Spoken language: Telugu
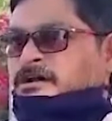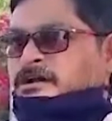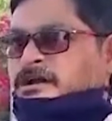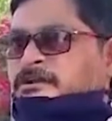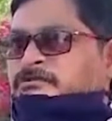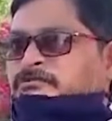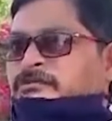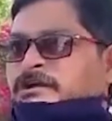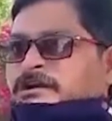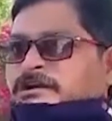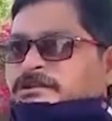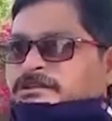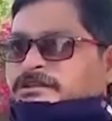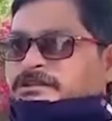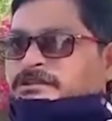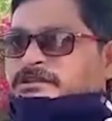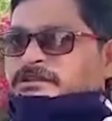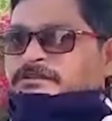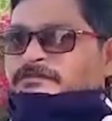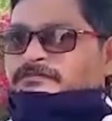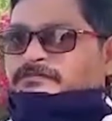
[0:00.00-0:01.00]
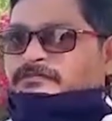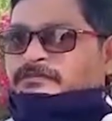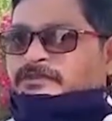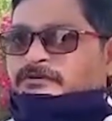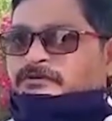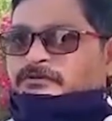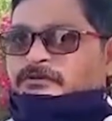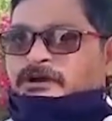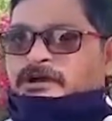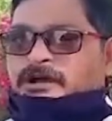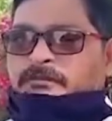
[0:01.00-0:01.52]
అనేటువంటిది
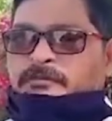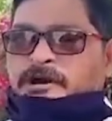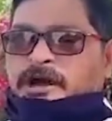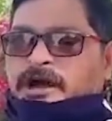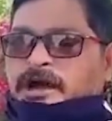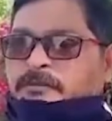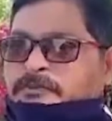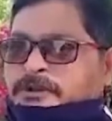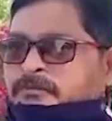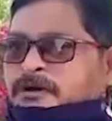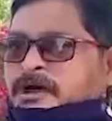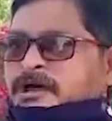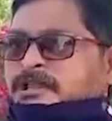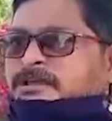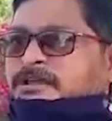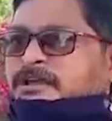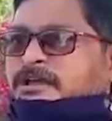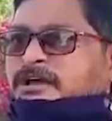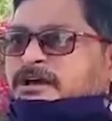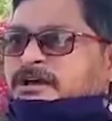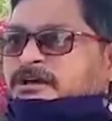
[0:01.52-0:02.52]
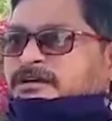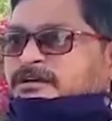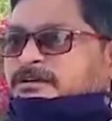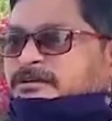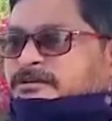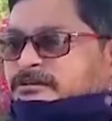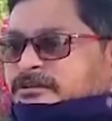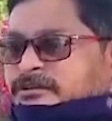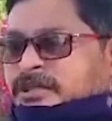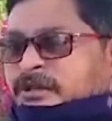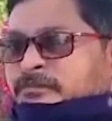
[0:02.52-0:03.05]
ఒక మహాప్రమాదంగా
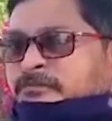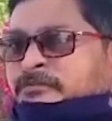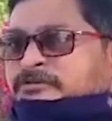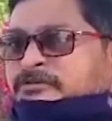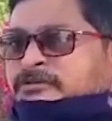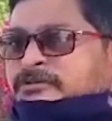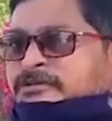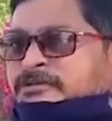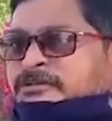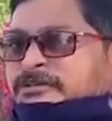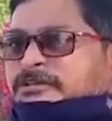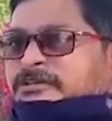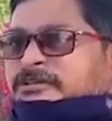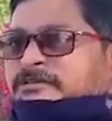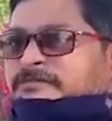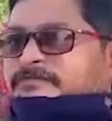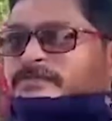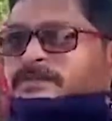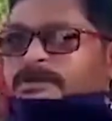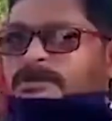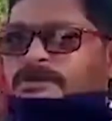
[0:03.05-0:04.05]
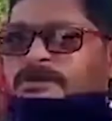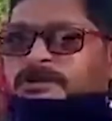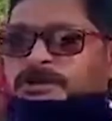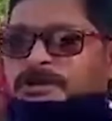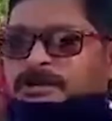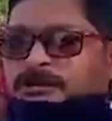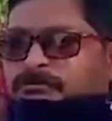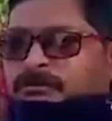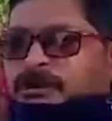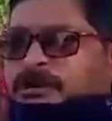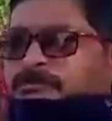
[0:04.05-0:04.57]
సంభవించింది
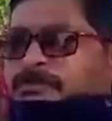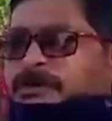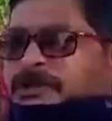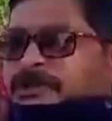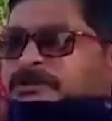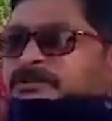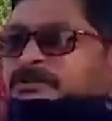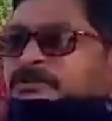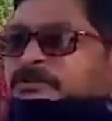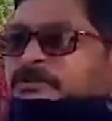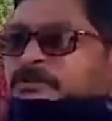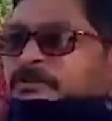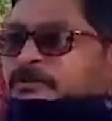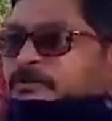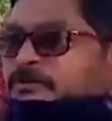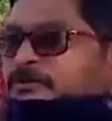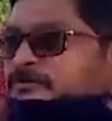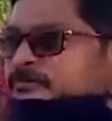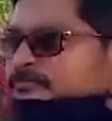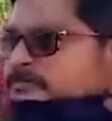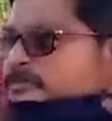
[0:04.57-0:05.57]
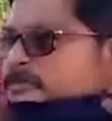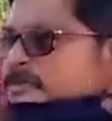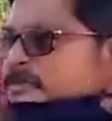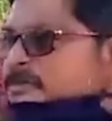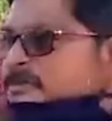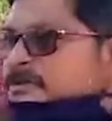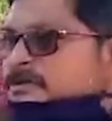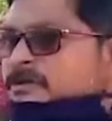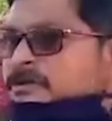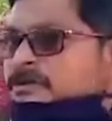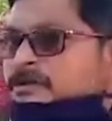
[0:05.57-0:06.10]
ఇటువంటి పరిస్థితుల్లో
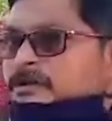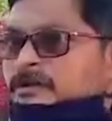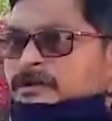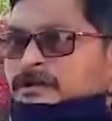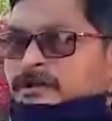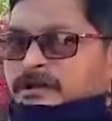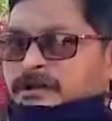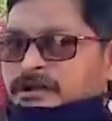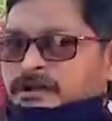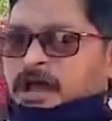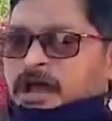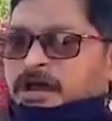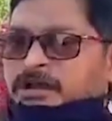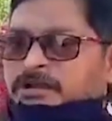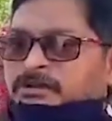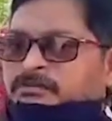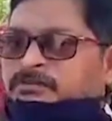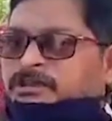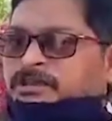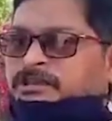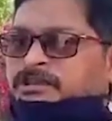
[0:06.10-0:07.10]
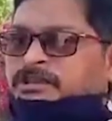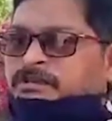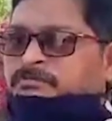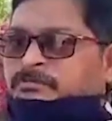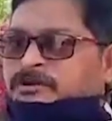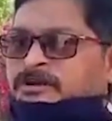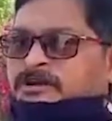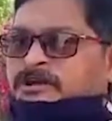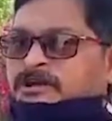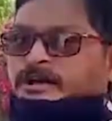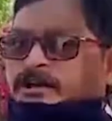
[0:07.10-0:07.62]
లాక్డౌన్
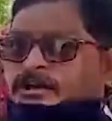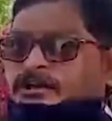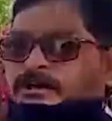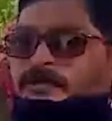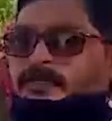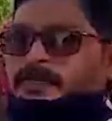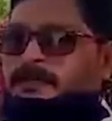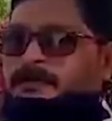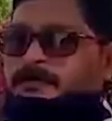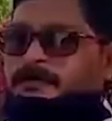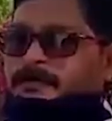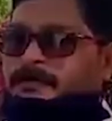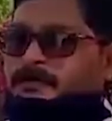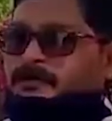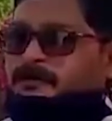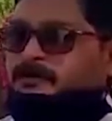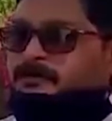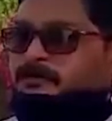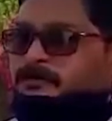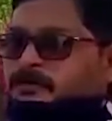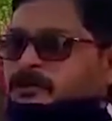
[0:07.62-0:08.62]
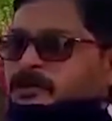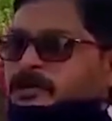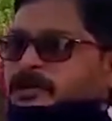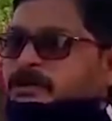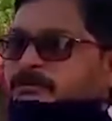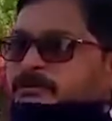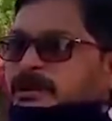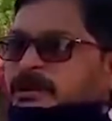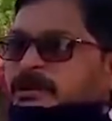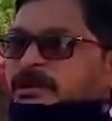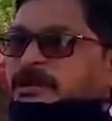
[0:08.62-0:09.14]
సందర్భంగా
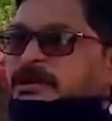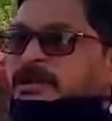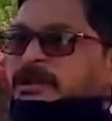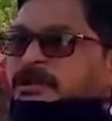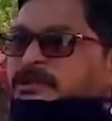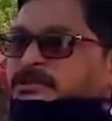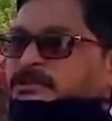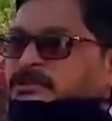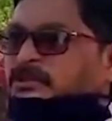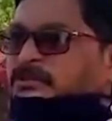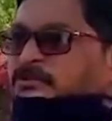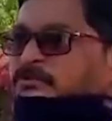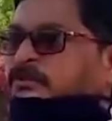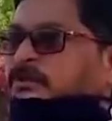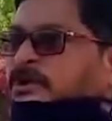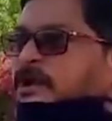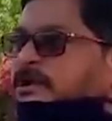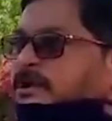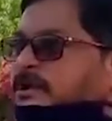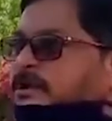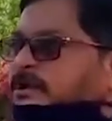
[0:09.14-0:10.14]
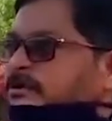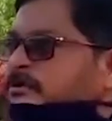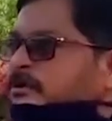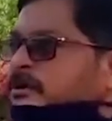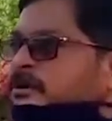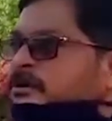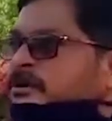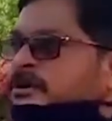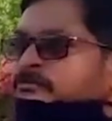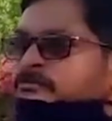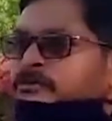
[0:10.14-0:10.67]
కూలీకి వెళ్ళలేక చేసుకోలేక
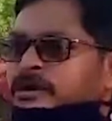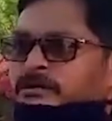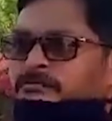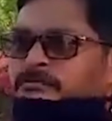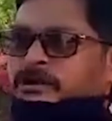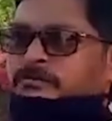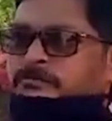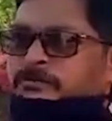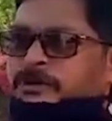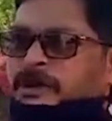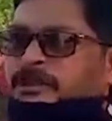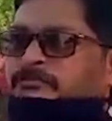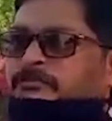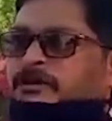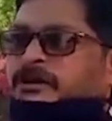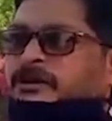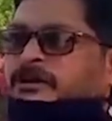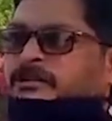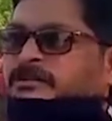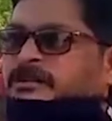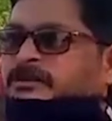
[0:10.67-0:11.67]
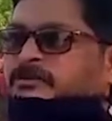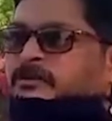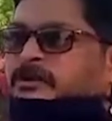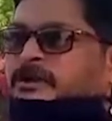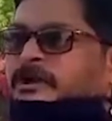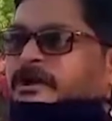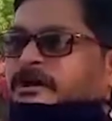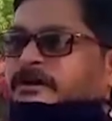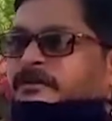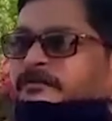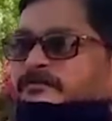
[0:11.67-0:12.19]
ఇంట్లోనే ఉండేటువంటి పేదవాళ్ళందరికీ
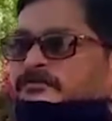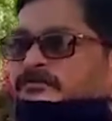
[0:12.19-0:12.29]
కూడా